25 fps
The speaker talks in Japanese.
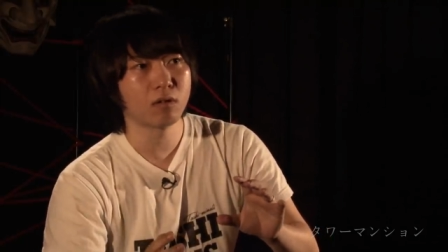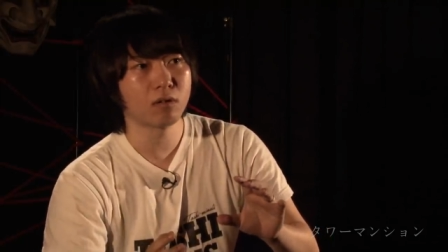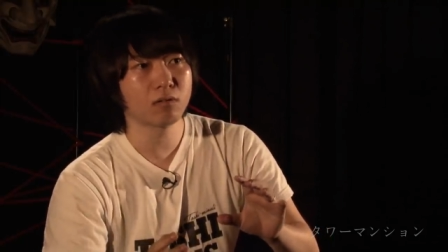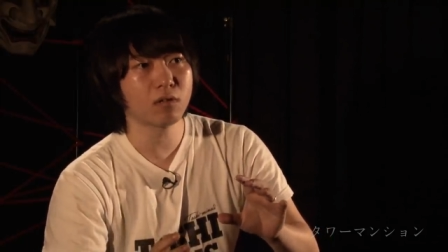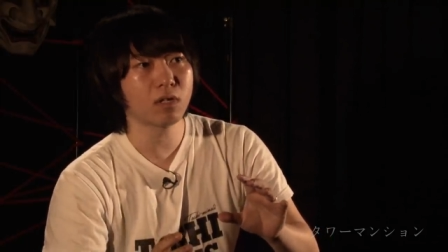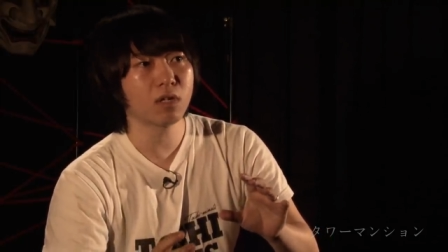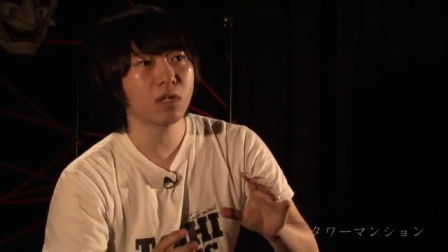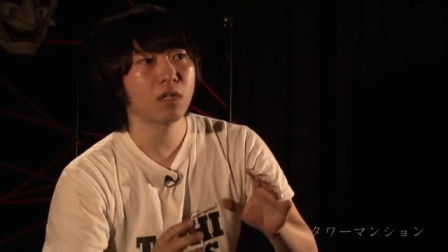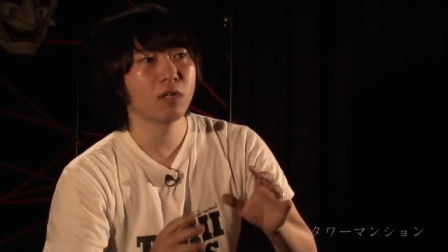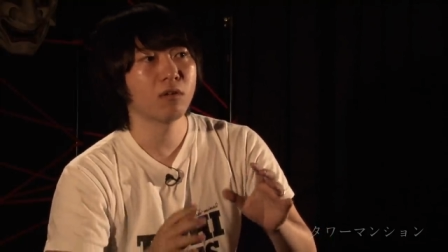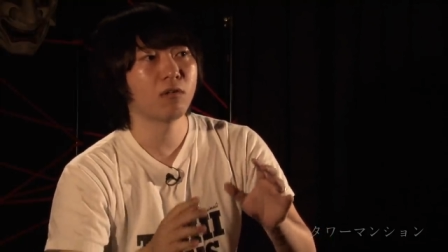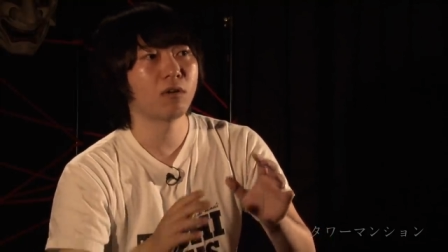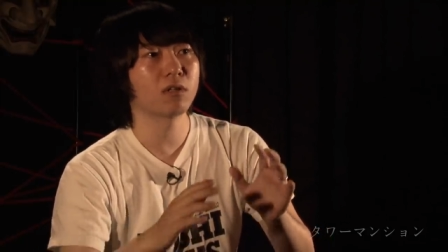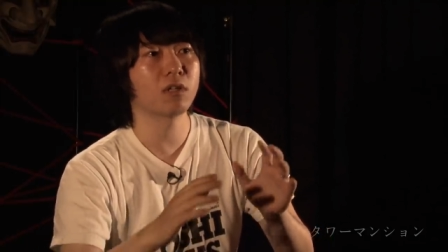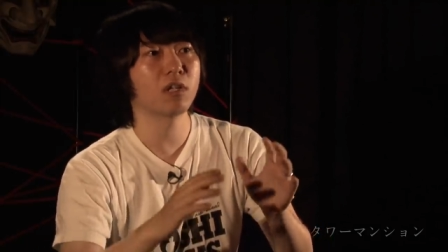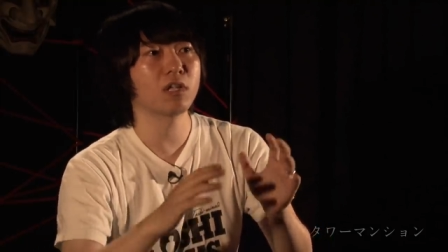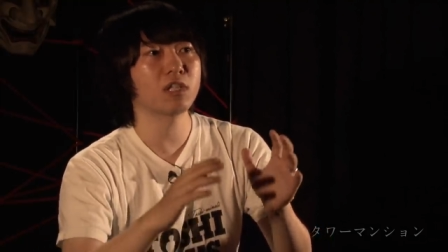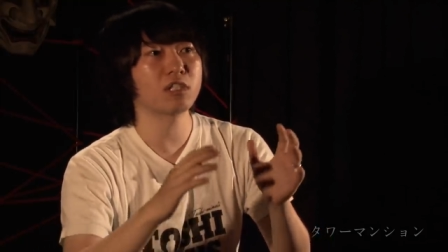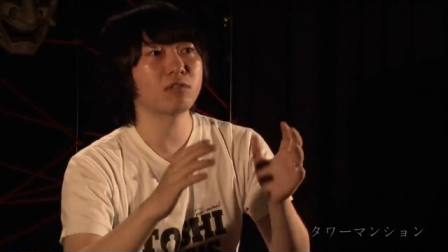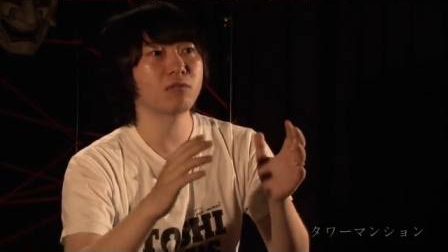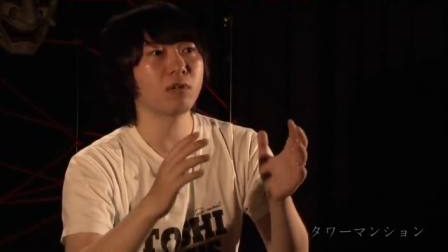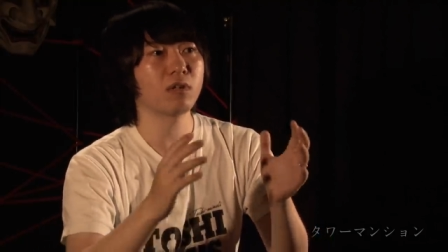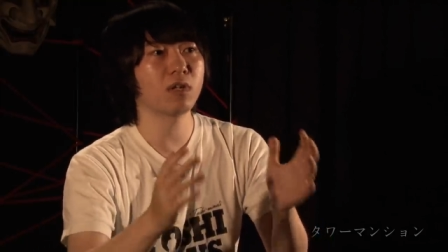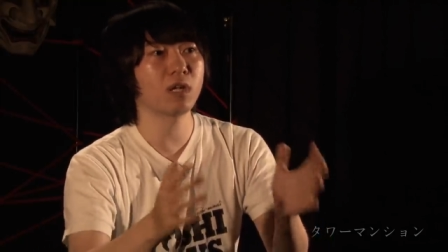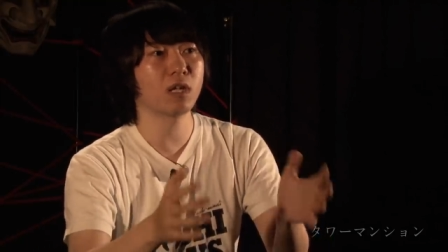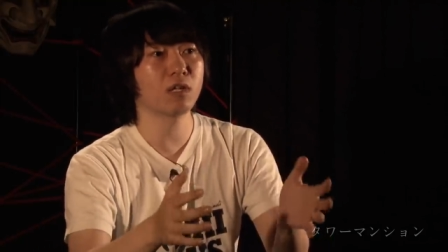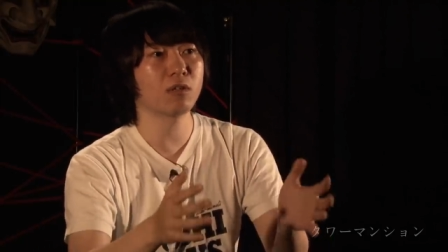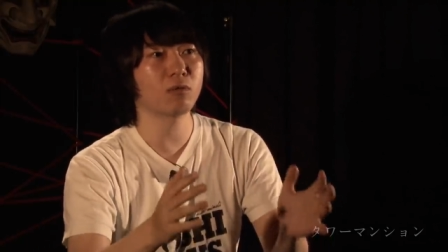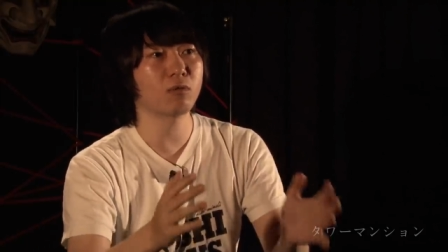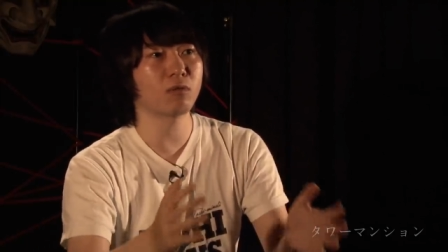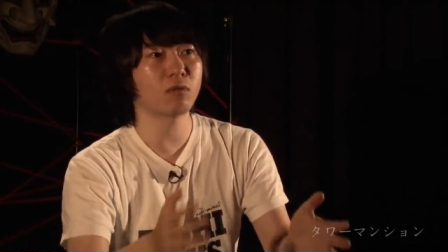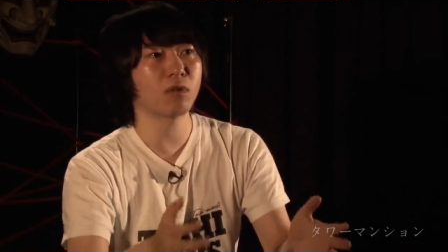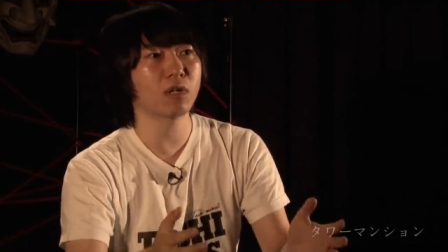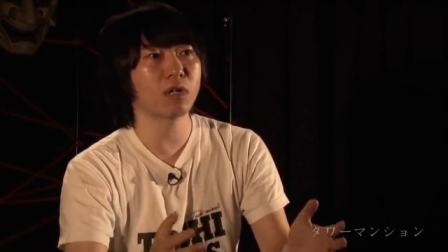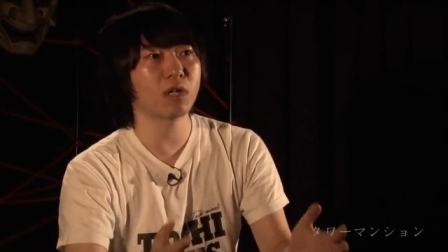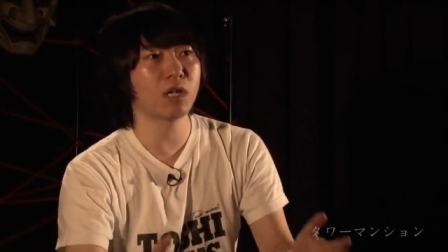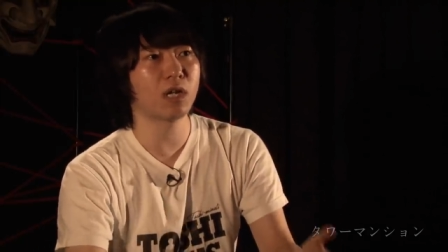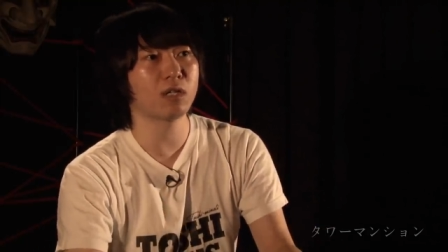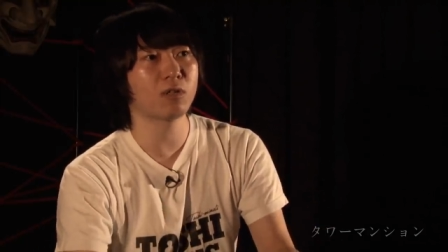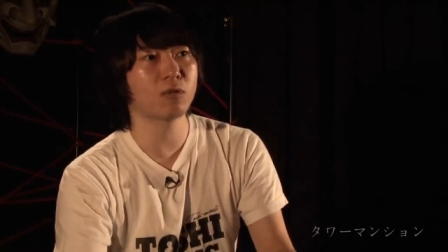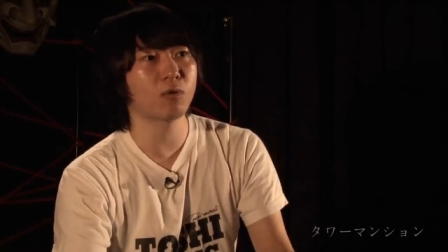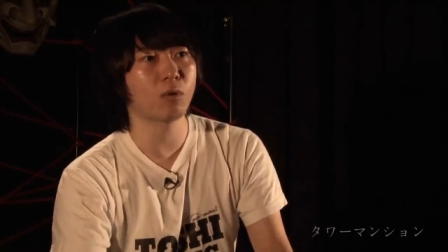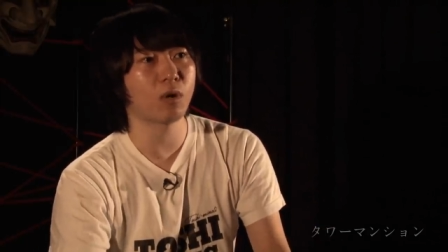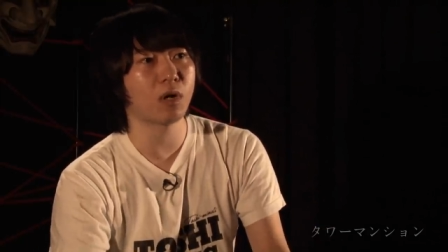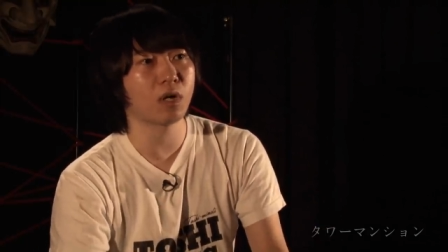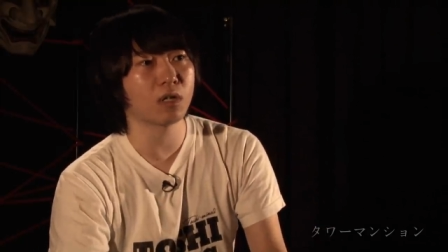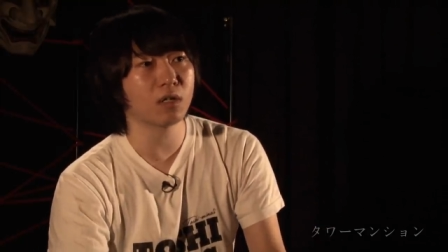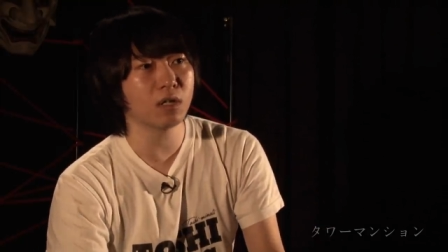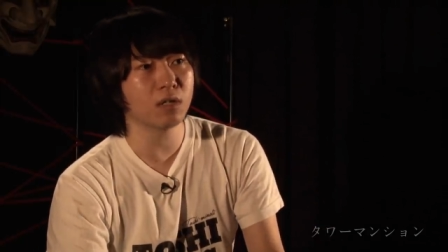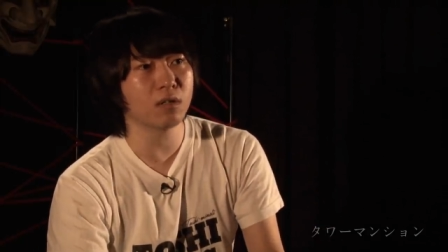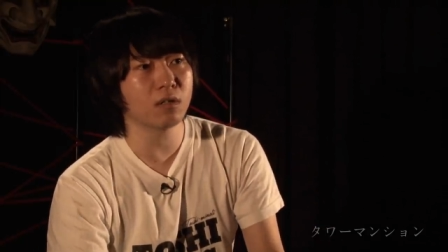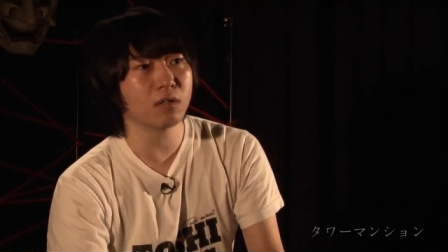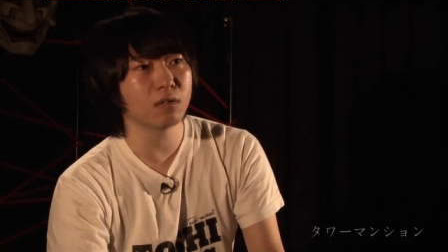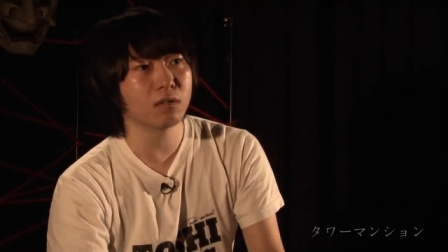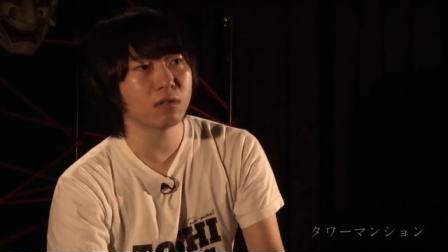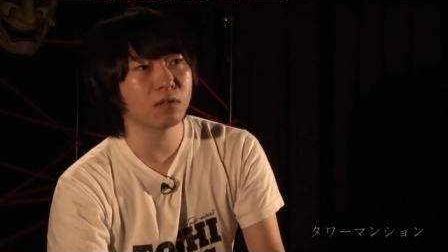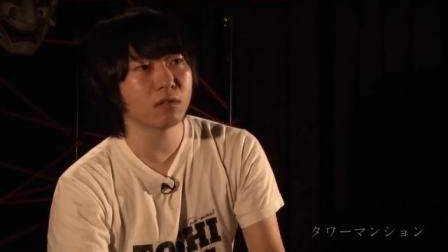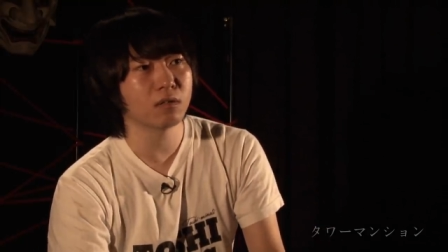で私はなんとかかんとかで